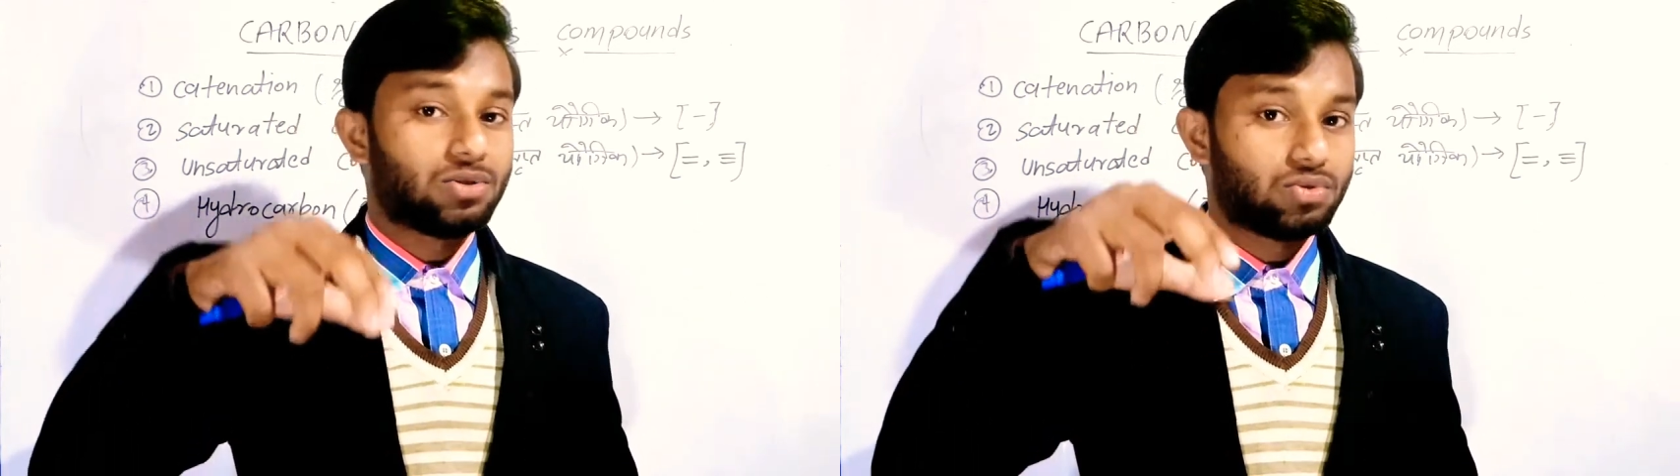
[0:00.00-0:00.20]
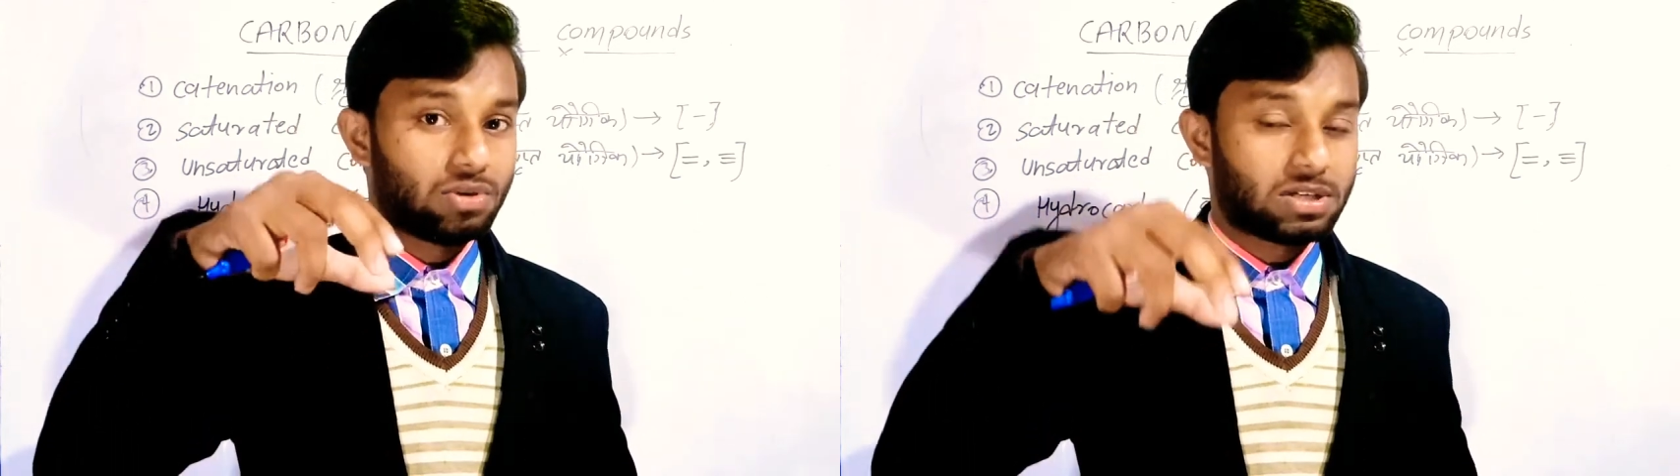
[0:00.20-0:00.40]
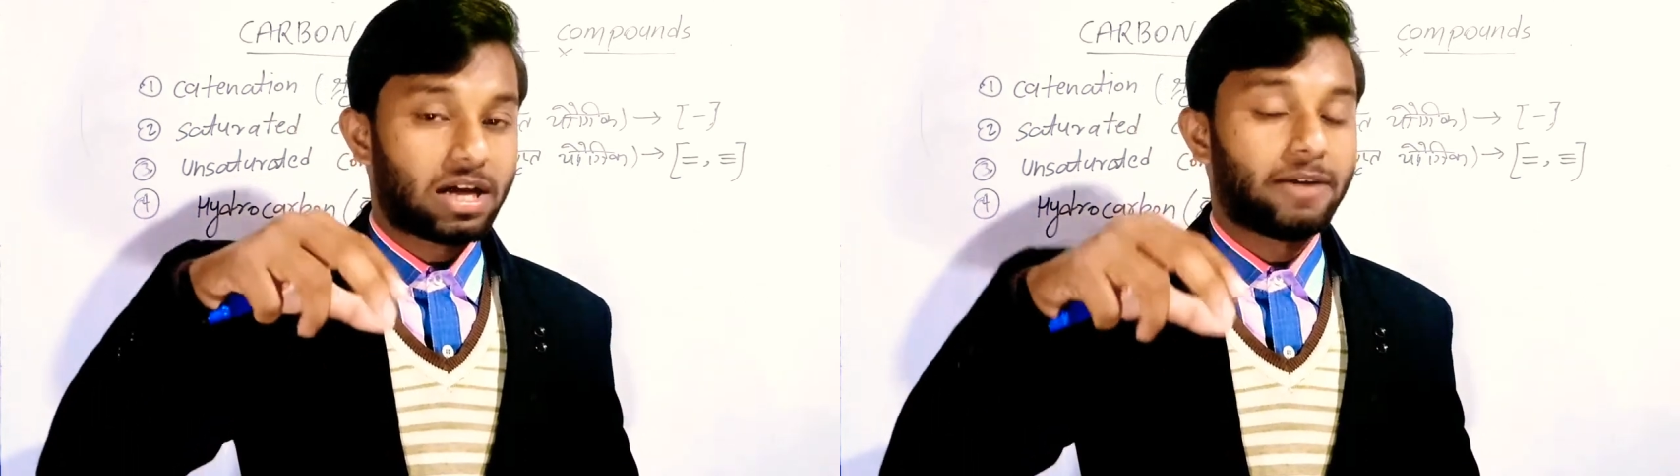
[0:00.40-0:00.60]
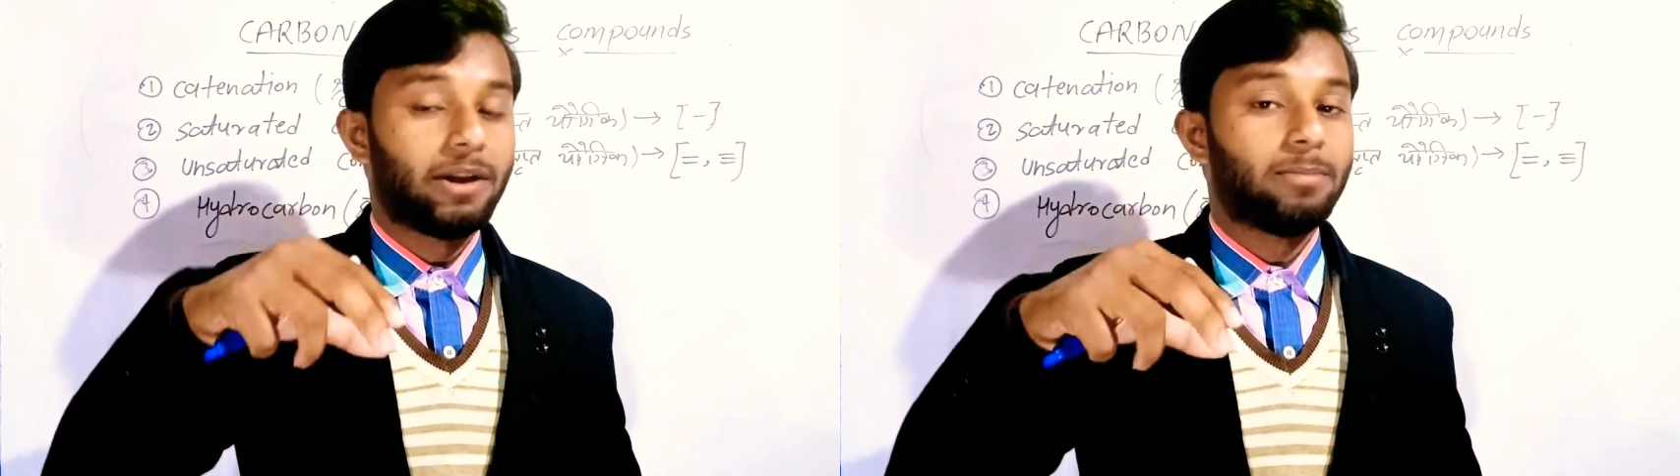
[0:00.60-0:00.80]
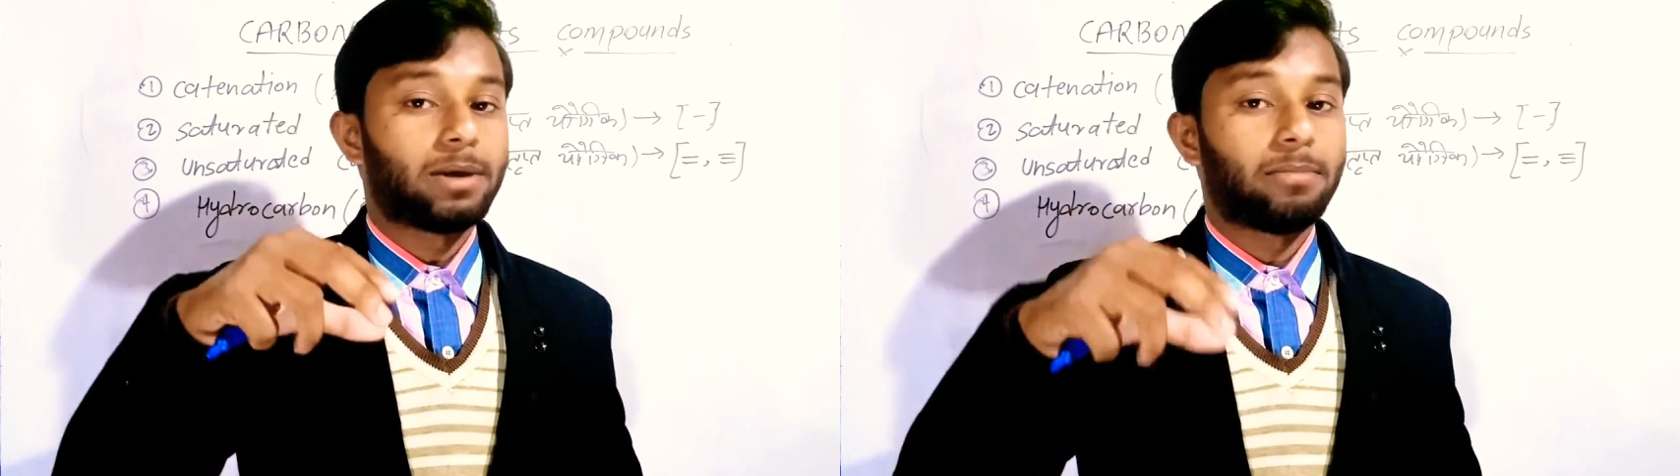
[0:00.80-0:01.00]
जो सूर्य से आने
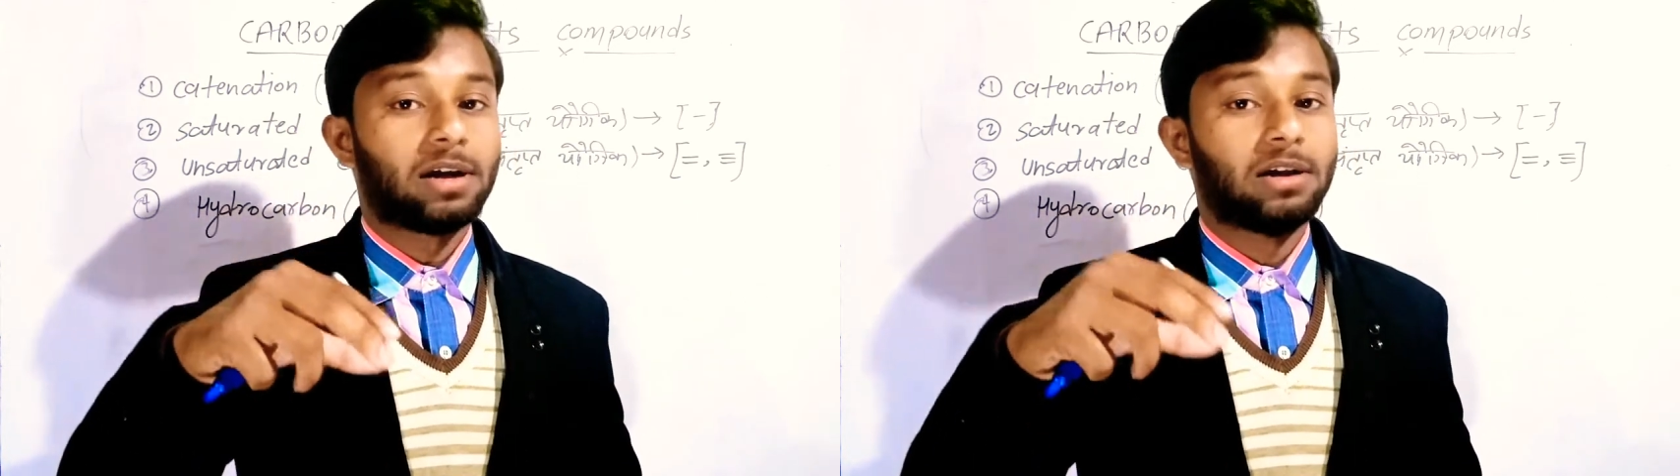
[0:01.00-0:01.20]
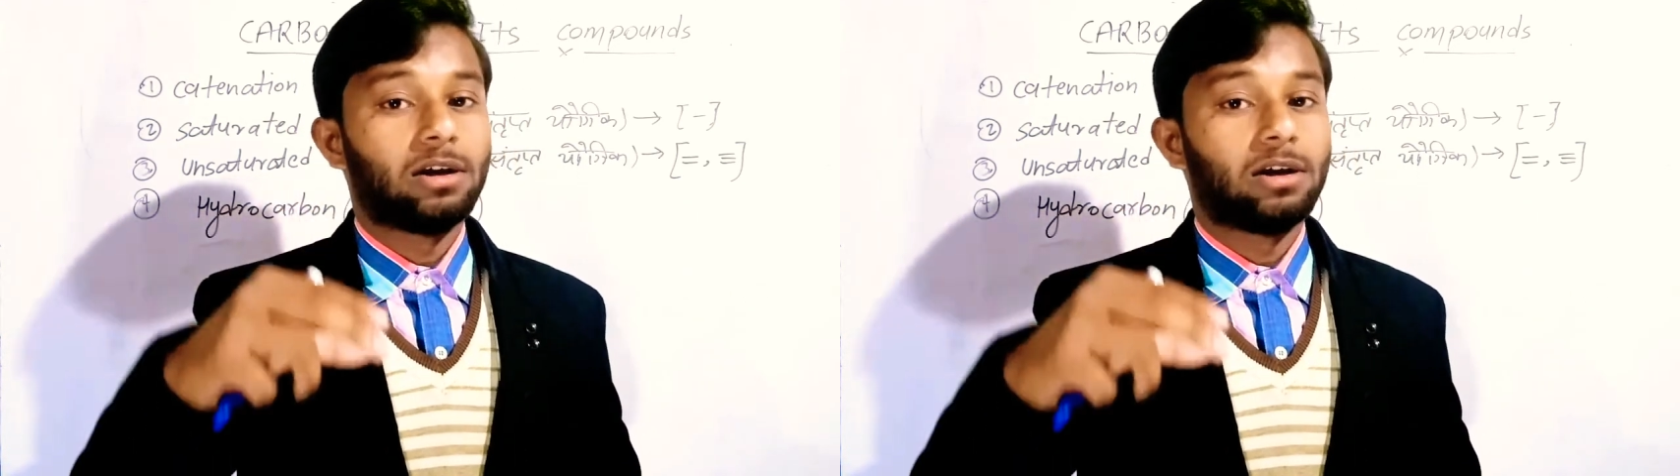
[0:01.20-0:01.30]
वाले प्रावैज्ञानिक